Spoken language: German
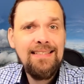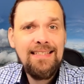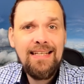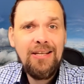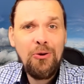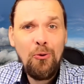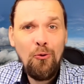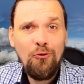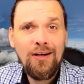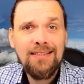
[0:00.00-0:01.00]
den Segen
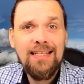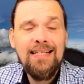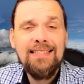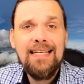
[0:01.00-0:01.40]
Jehovas.